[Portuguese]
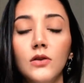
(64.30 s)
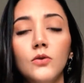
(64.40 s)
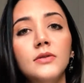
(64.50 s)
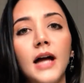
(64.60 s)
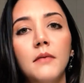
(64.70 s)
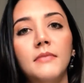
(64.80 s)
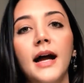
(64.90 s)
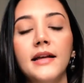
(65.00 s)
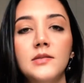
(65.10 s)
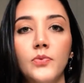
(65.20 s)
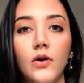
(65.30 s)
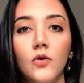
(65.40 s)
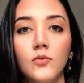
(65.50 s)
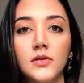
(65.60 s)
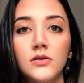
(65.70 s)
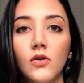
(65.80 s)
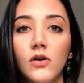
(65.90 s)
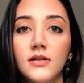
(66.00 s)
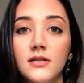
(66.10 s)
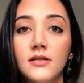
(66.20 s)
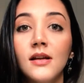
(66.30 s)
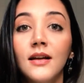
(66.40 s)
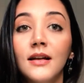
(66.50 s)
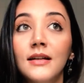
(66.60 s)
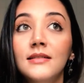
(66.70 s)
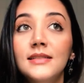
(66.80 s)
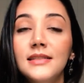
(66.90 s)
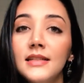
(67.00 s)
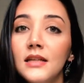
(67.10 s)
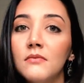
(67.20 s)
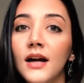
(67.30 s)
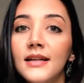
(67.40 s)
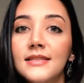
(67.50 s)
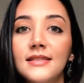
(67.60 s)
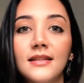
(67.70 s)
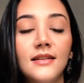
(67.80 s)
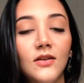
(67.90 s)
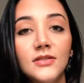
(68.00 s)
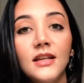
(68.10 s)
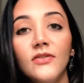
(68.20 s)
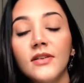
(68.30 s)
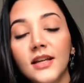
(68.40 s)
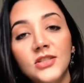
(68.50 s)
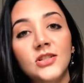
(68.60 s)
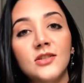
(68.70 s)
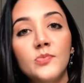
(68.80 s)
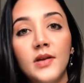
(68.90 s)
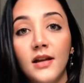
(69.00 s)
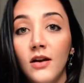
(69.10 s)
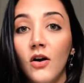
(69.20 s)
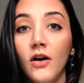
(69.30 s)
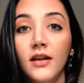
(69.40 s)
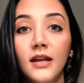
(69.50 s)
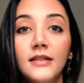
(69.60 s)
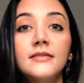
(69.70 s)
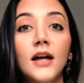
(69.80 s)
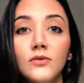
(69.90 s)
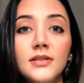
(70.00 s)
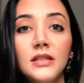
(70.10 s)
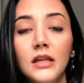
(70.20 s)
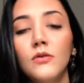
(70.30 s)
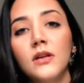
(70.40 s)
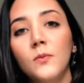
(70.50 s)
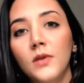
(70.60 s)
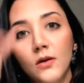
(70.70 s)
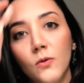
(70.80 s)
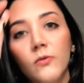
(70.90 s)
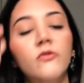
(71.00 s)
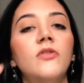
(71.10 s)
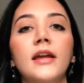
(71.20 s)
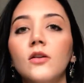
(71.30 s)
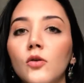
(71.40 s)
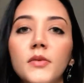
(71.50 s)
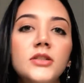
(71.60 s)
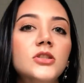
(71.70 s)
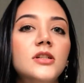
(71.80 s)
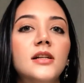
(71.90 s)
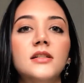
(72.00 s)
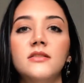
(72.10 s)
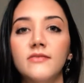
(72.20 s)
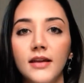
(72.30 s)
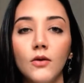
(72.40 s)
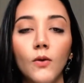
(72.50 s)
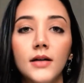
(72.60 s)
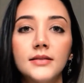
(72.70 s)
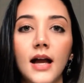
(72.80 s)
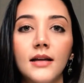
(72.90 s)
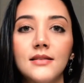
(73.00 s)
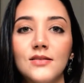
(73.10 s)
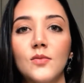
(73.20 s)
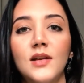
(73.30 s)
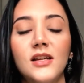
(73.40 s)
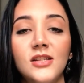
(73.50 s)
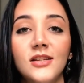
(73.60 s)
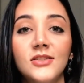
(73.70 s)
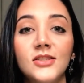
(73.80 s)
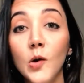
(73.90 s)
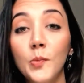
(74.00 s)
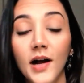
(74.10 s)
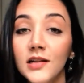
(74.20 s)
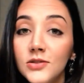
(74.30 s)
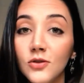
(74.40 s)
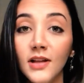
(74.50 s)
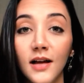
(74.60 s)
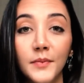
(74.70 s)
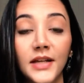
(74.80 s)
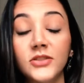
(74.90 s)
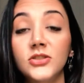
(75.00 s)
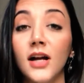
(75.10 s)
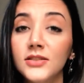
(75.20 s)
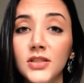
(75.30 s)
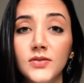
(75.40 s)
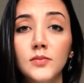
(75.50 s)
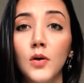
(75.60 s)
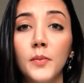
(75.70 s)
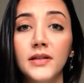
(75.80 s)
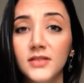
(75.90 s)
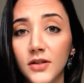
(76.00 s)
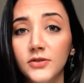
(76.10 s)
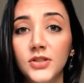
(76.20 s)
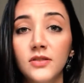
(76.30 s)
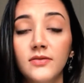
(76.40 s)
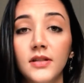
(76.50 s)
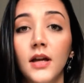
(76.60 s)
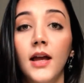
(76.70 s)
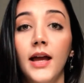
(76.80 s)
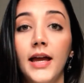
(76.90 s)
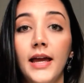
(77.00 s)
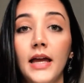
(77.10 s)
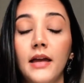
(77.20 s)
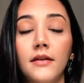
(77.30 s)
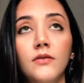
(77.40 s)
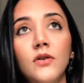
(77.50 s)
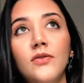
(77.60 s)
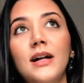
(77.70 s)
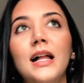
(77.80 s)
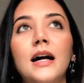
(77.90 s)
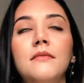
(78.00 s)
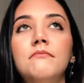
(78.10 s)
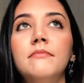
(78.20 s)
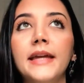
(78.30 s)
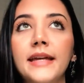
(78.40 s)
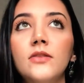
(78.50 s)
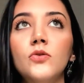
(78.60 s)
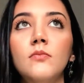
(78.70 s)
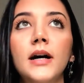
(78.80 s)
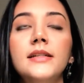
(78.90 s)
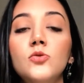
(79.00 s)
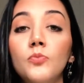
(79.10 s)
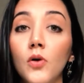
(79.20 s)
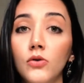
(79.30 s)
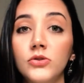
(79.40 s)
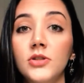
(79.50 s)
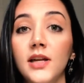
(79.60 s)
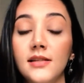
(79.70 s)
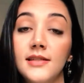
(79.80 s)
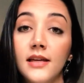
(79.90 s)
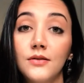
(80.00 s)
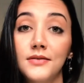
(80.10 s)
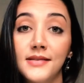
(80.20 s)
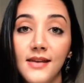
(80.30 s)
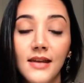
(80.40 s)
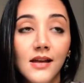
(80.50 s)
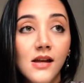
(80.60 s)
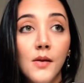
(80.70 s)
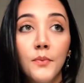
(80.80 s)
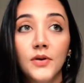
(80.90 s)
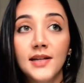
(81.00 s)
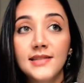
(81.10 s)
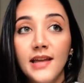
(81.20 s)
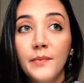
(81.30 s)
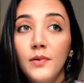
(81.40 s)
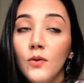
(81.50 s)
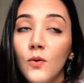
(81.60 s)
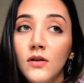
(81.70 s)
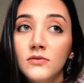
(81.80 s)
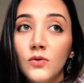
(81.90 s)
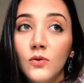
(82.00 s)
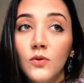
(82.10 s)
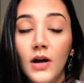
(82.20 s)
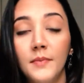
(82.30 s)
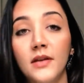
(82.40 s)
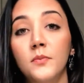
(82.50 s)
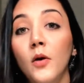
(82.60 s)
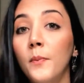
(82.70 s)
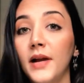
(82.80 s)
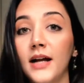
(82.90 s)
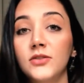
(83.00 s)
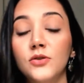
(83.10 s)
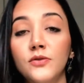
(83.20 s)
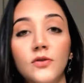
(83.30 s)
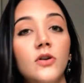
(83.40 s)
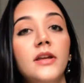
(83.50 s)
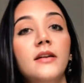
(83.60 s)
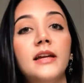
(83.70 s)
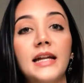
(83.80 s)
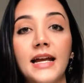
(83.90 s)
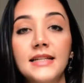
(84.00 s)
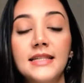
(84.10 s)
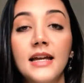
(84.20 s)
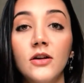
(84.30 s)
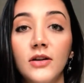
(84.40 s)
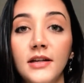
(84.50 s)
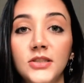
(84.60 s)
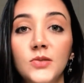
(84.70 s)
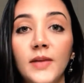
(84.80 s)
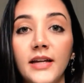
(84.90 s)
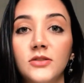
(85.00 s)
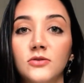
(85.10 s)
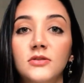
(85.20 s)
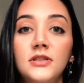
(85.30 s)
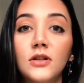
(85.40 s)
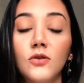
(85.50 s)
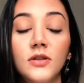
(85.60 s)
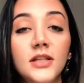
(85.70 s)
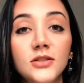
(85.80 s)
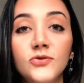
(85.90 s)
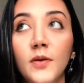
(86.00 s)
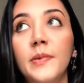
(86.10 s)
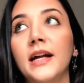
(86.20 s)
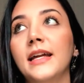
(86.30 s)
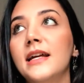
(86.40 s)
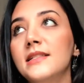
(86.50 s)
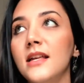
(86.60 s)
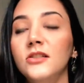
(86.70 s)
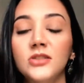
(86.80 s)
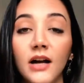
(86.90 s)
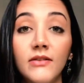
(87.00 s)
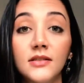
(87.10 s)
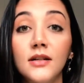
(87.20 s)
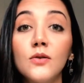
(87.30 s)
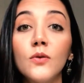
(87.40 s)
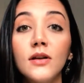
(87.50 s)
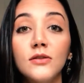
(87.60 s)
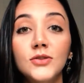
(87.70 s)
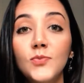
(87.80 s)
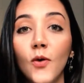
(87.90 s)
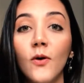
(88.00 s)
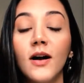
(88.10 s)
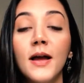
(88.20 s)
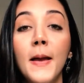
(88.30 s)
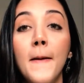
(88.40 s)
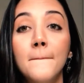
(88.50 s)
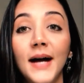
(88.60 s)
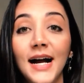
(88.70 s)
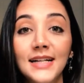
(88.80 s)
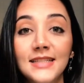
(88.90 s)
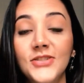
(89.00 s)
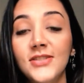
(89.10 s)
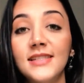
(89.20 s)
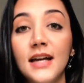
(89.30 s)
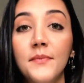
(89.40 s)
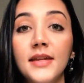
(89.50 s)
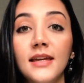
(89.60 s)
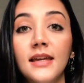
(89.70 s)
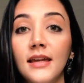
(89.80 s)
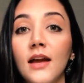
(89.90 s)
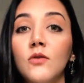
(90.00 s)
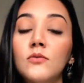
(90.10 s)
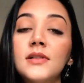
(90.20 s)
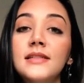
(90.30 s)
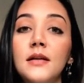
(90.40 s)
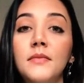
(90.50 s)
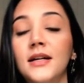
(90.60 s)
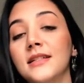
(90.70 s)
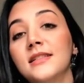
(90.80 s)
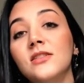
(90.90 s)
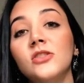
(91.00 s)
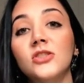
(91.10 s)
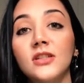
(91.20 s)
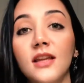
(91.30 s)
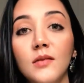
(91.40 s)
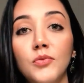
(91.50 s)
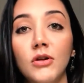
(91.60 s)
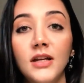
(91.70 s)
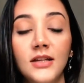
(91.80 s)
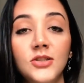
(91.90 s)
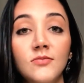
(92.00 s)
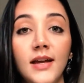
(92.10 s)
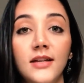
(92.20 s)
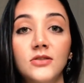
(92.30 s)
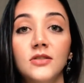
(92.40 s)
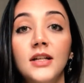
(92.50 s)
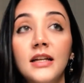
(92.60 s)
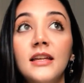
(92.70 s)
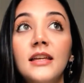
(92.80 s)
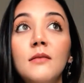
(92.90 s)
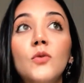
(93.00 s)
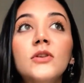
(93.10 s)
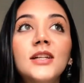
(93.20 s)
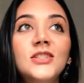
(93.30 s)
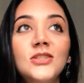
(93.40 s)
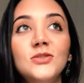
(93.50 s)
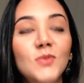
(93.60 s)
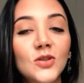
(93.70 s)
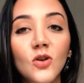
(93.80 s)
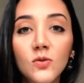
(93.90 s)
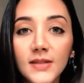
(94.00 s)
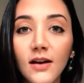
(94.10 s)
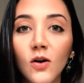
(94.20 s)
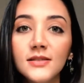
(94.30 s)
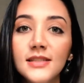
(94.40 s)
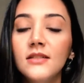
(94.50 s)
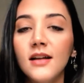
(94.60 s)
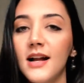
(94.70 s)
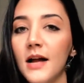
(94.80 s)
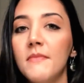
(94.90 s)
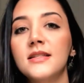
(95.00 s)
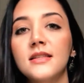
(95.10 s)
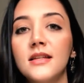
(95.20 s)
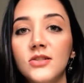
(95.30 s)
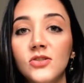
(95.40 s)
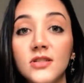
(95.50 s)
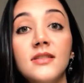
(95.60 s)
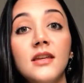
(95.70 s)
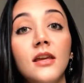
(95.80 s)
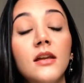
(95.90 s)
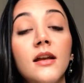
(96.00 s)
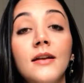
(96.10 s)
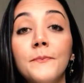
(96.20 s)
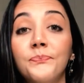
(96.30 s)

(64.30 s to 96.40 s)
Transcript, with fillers: luta mais por algumas coisas. Sim, mas não significa que a gente é super-herói. Então, sim, o inimigo vem com mentiras, vem com ataques sobre a gente. Eu, particularmente, já tive momentos que eu tive, é, não vou falar medo, mas um pouco de receio, sim, por exemplo, quando o meu, meu prático foi Grécia e Oriente Médio. Então, quando a gente foi para Grécia, a gente estava tranquilo, de boa. Mas a gente sabia que em algumas semanas a gente ia ter que ir pro Oriente Médio. E muita gente botou um terrorzinho na cabeça da gente, sim.